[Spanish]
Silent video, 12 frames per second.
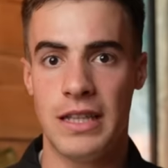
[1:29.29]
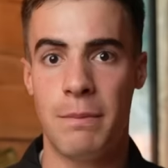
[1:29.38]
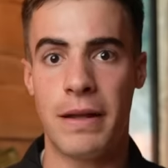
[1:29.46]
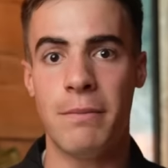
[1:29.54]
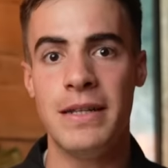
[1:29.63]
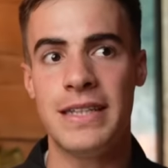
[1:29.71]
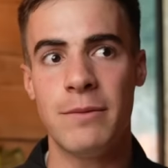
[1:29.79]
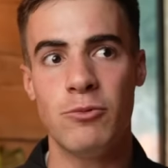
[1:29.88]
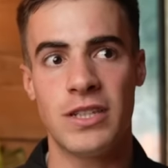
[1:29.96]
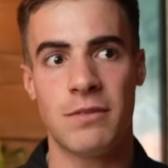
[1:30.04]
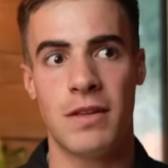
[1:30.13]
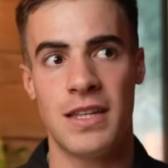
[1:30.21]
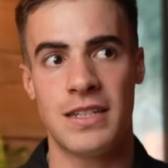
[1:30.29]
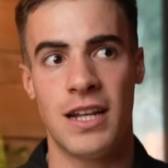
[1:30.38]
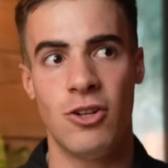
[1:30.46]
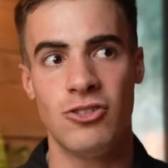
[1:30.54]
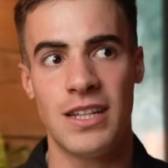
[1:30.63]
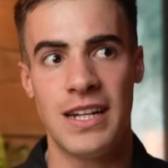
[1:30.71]
te permite muchas veces el
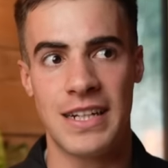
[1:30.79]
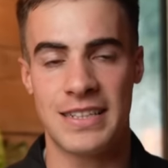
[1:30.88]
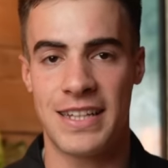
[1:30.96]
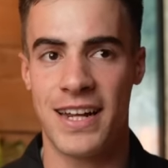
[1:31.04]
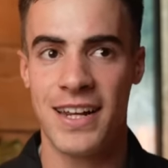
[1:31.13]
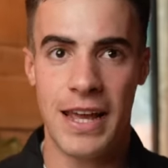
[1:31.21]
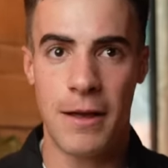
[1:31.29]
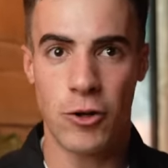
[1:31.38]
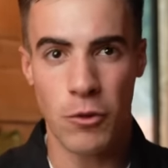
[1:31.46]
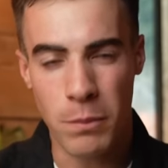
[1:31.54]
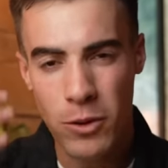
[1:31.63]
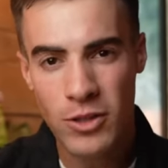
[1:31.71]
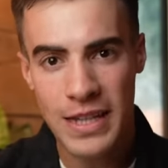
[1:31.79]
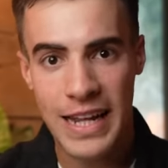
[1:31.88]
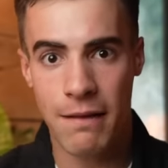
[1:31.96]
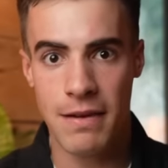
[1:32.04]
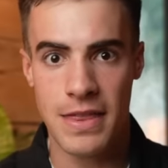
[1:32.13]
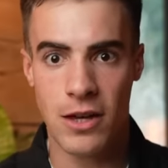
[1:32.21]
no tener que estar eh, rompiéndote la
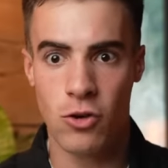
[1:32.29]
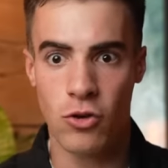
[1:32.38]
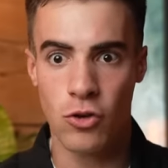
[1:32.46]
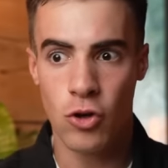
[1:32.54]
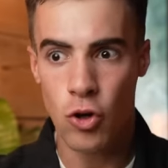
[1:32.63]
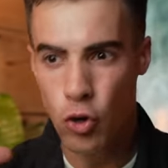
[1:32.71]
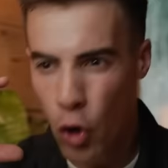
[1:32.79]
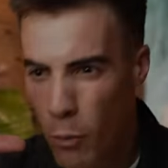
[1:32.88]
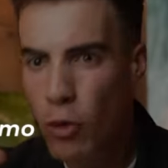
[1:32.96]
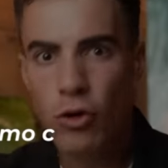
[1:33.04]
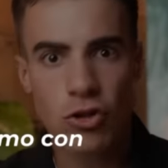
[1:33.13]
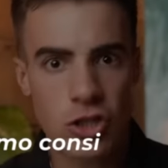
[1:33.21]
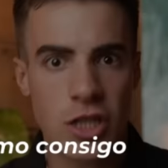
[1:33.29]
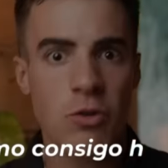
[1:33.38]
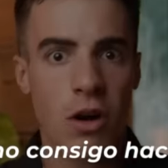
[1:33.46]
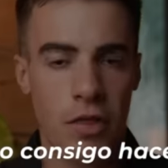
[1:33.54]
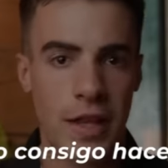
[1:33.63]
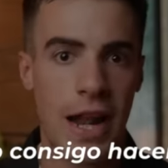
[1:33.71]
cabeza con cómo
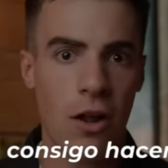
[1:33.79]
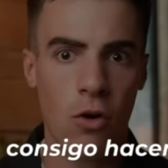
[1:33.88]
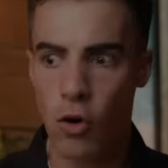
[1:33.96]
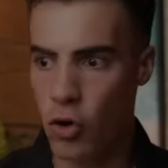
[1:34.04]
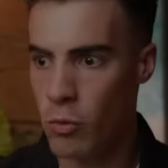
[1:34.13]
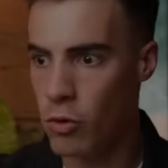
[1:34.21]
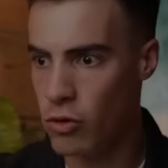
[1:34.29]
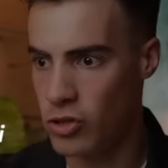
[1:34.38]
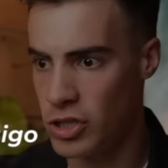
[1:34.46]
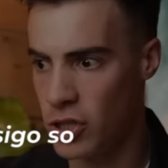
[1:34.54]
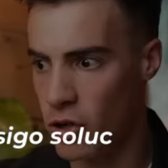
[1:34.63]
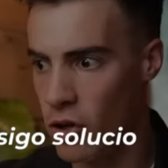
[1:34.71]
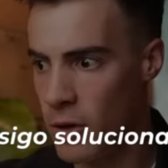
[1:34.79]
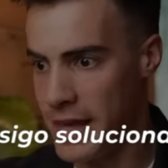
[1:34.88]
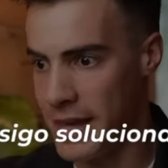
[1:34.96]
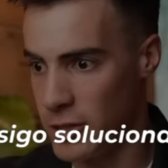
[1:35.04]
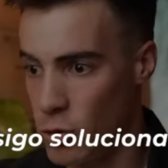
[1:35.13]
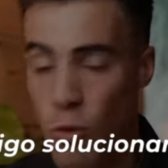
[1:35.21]
consigo hacer algo o cómo consigo
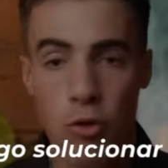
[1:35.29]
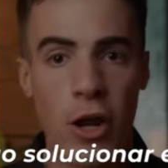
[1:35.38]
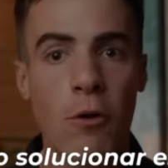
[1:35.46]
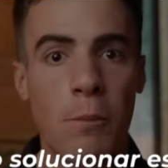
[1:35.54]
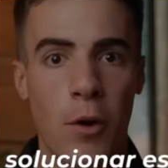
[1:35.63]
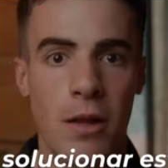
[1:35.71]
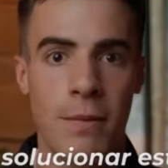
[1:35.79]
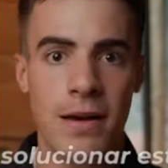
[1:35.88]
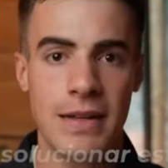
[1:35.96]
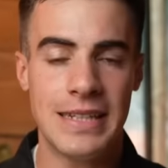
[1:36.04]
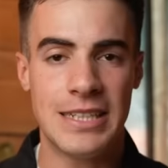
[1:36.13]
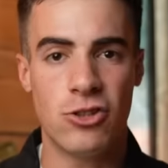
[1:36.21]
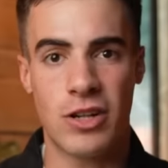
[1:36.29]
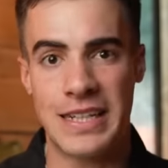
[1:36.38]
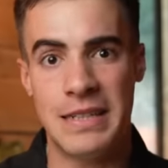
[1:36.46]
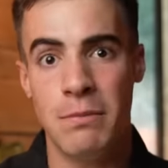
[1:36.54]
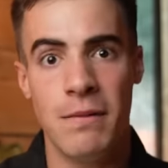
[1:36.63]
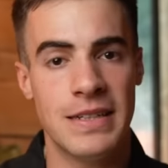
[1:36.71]
eh, solucionar un problema, sino que
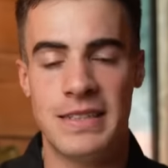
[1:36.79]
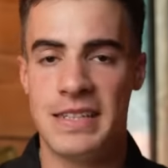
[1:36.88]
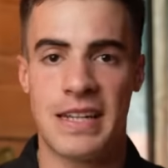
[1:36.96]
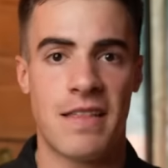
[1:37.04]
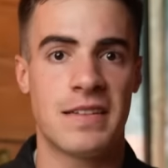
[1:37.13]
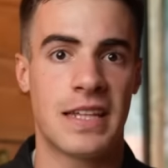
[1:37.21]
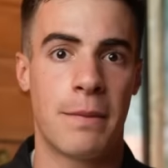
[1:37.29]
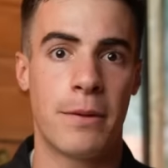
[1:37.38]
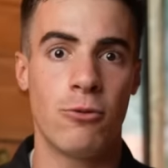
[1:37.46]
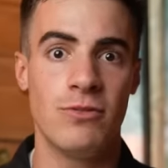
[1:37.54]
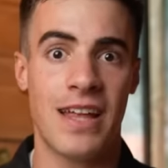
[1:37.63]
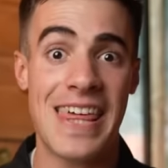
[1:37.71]
simplemente tienes que hacerte la pregunta